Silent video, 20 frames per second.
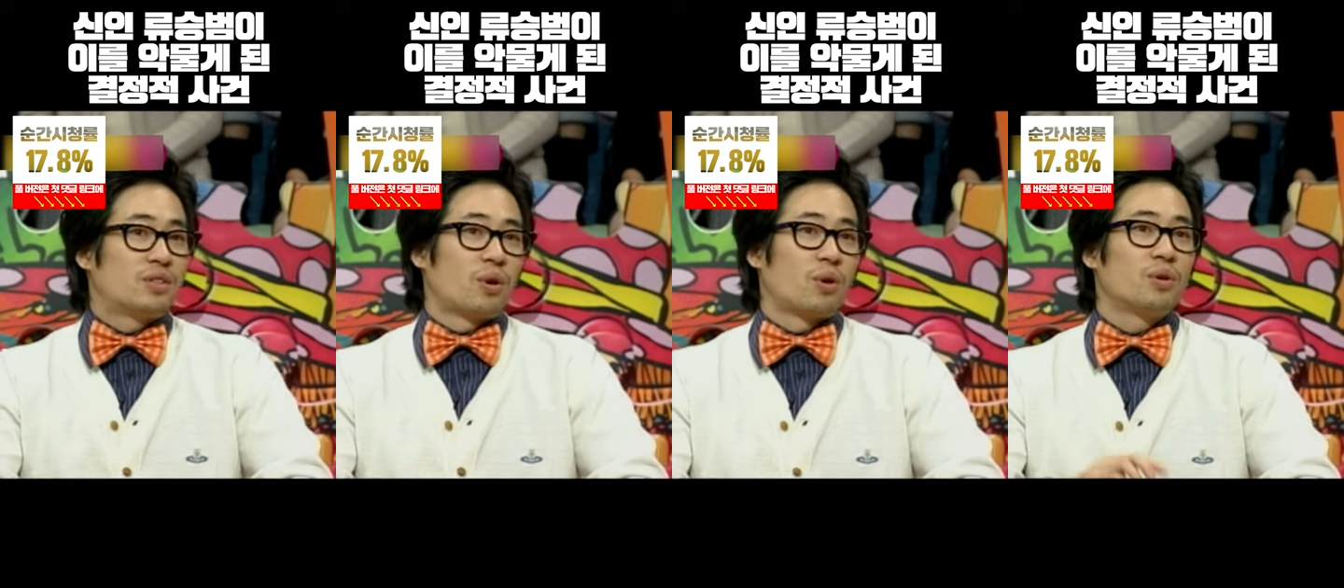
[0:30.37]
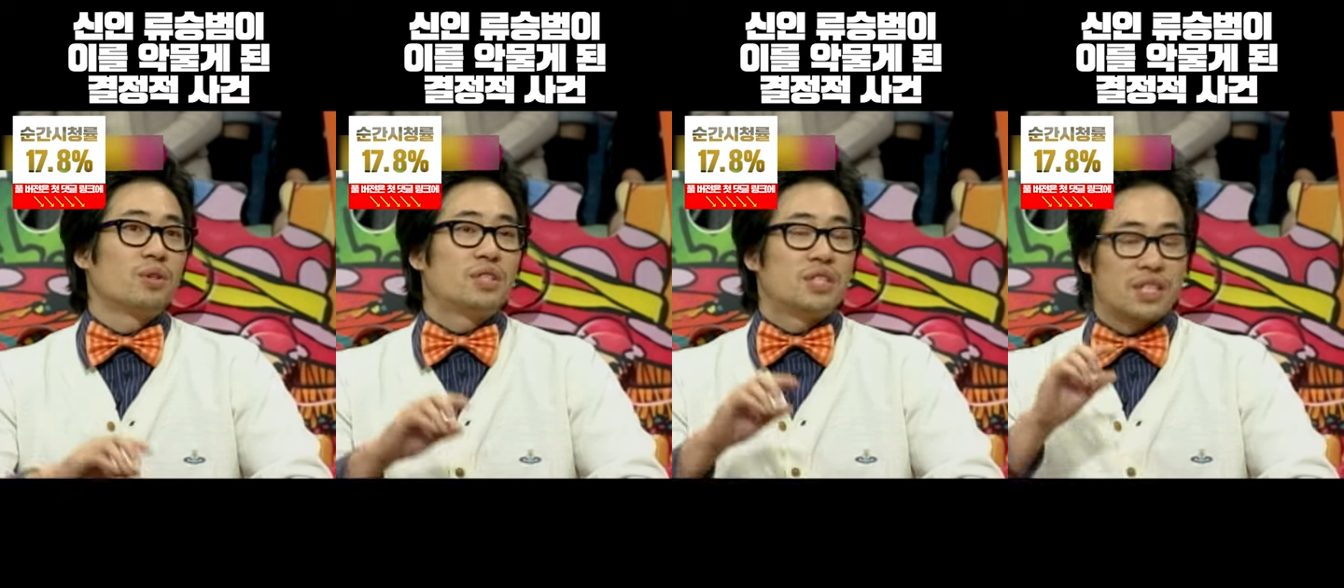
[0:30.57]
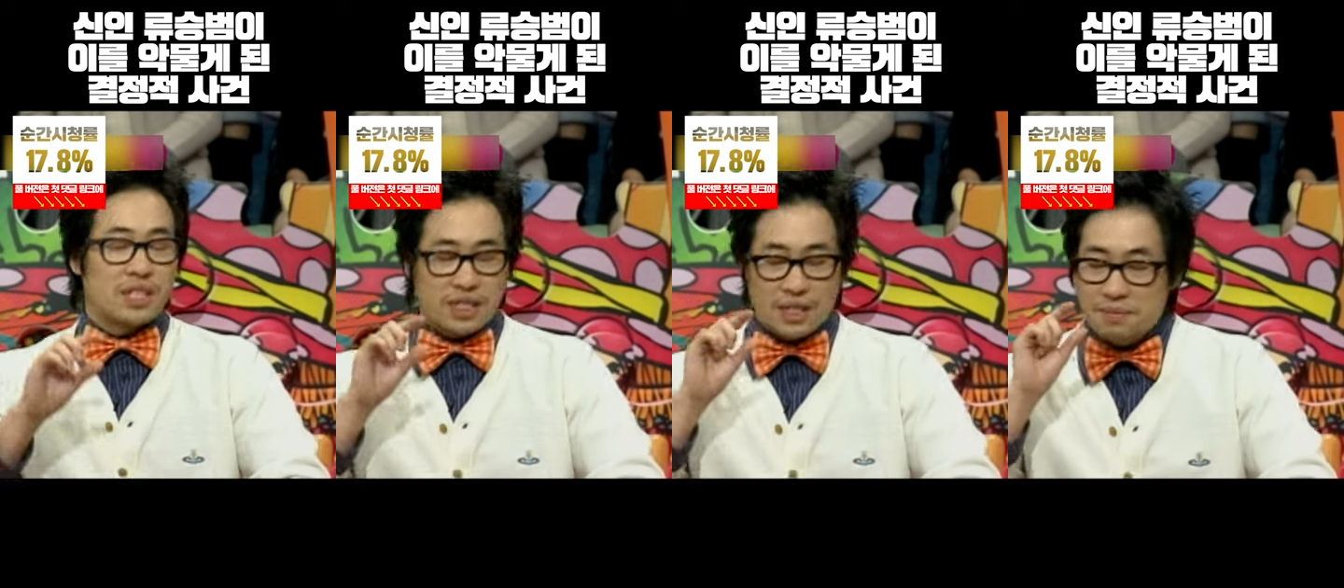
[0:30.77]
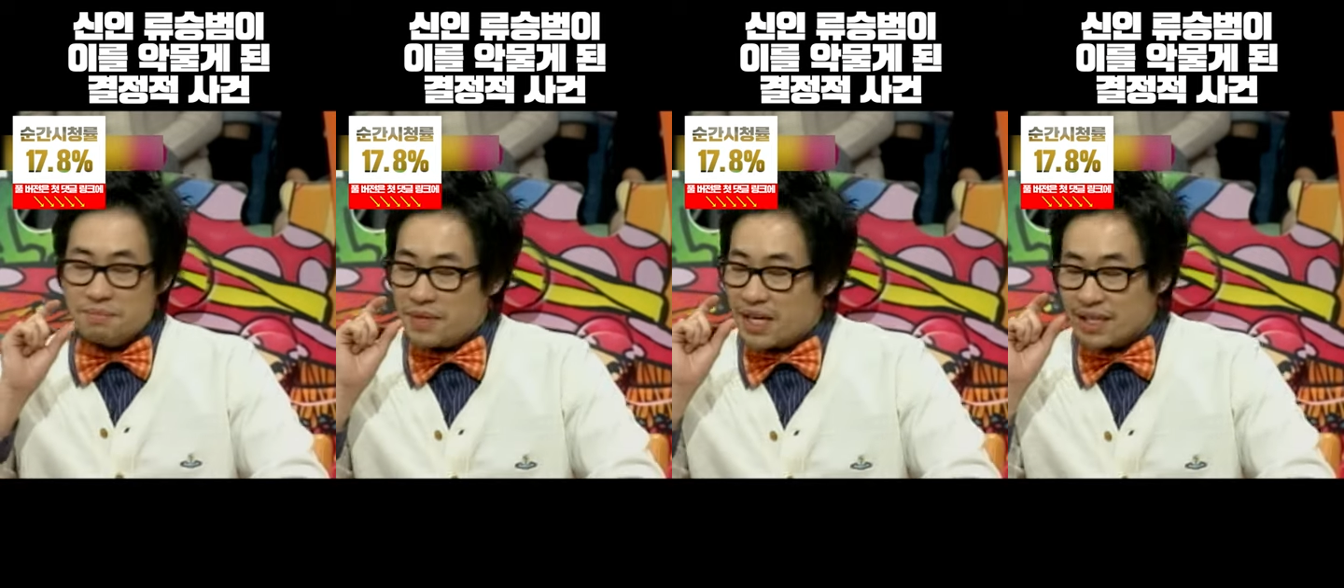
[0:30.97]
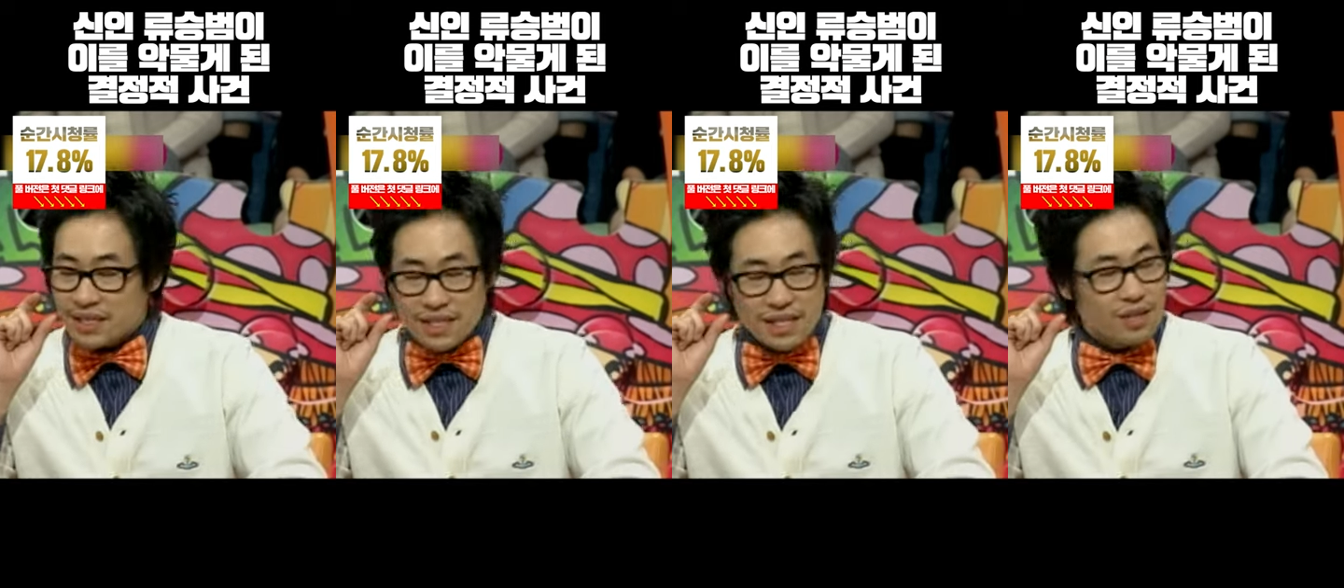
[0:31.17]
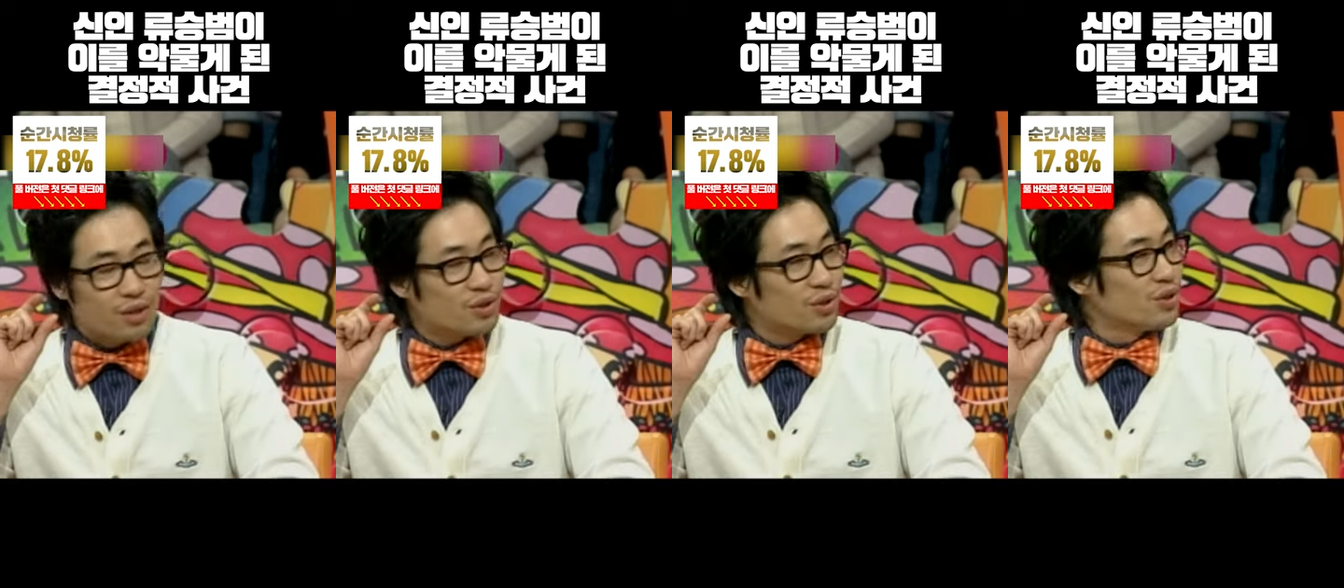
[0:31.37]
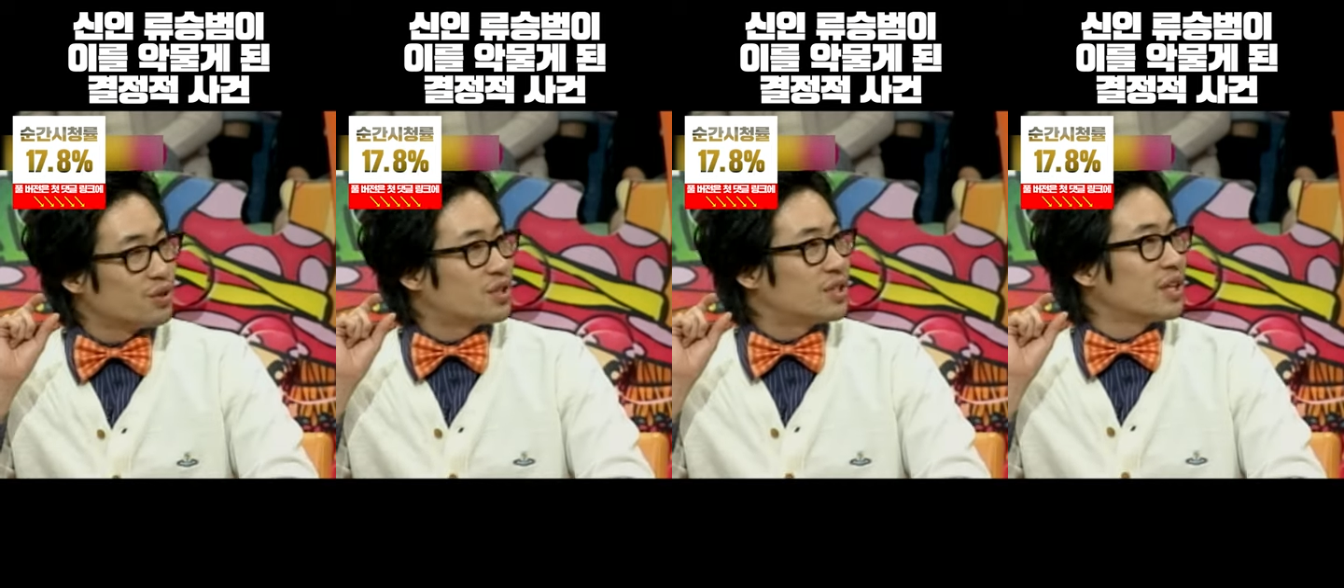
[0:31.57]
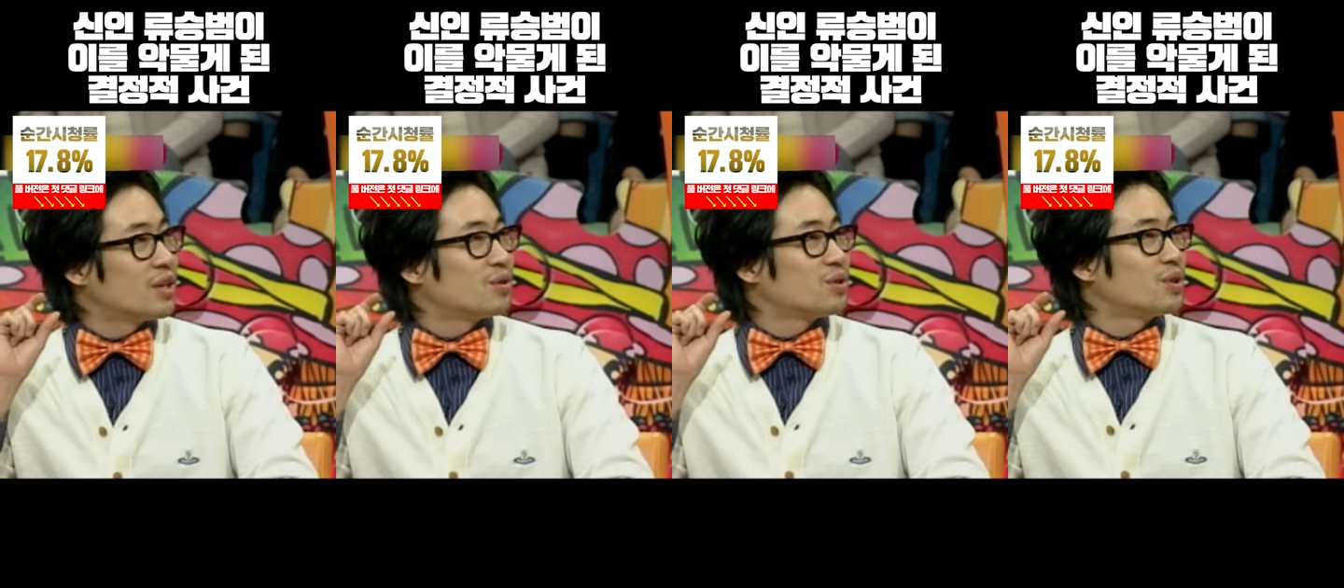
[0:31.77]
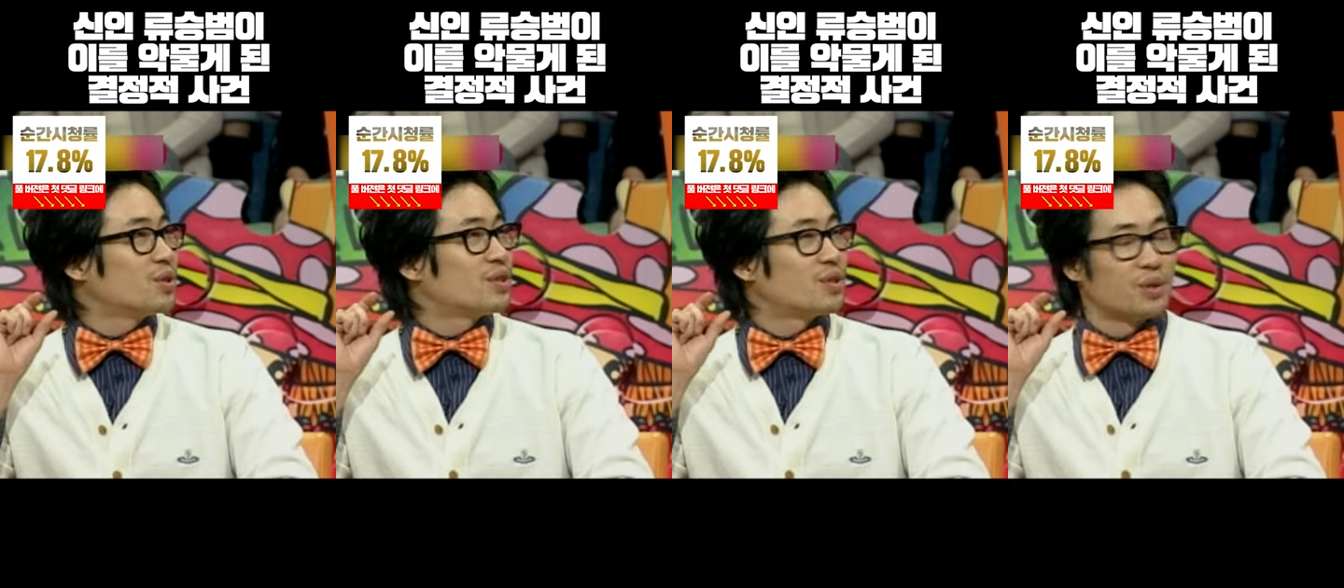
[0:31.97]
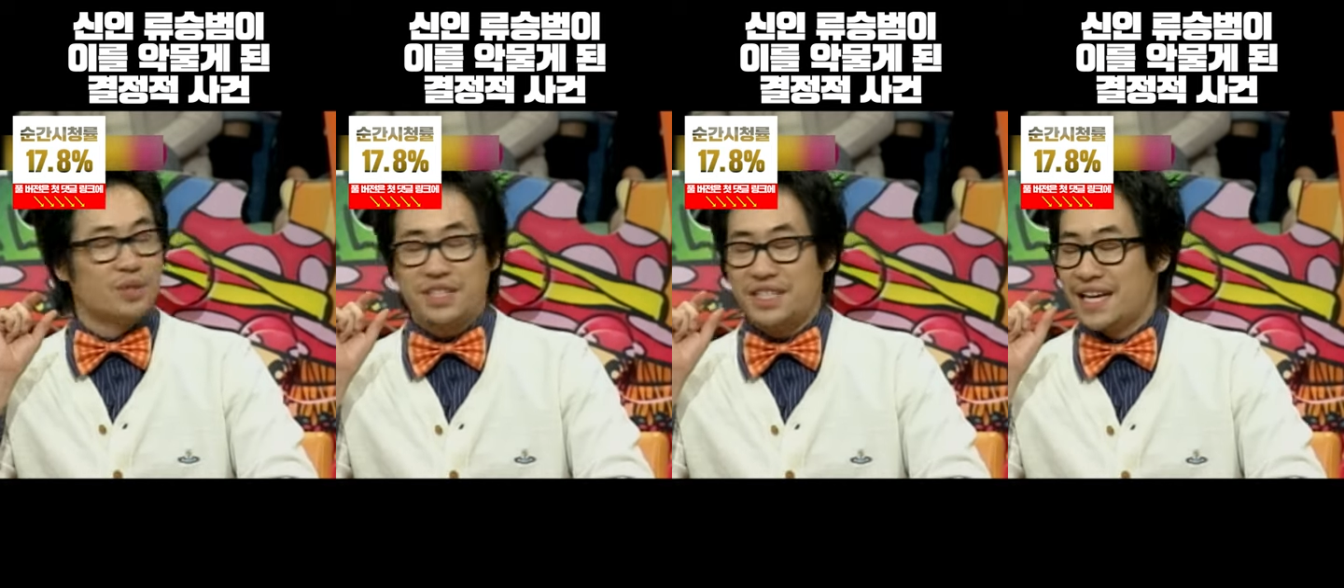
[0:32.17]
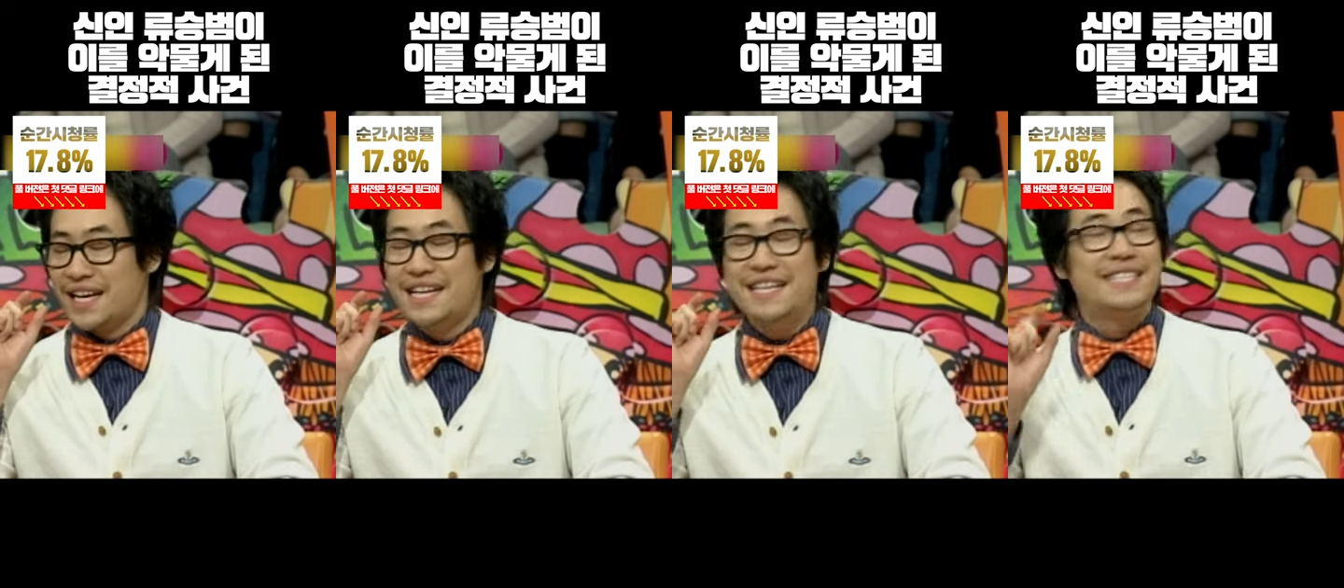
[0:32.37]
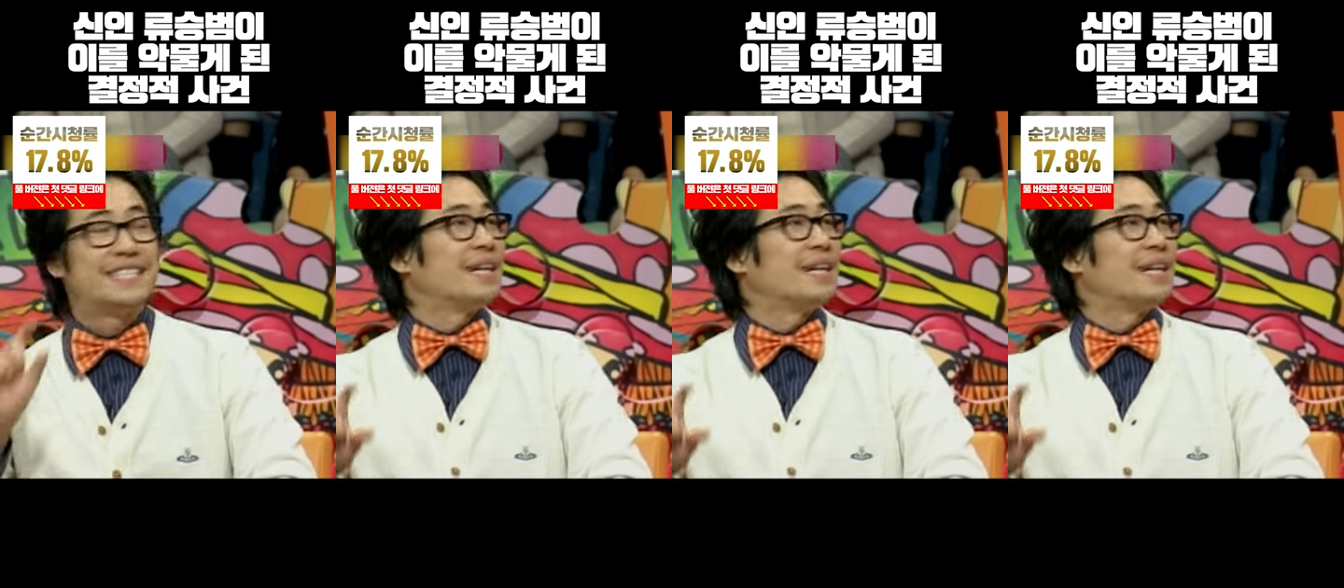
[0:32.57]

저는 지금까지 읽었던 시나리오 중에 전 제일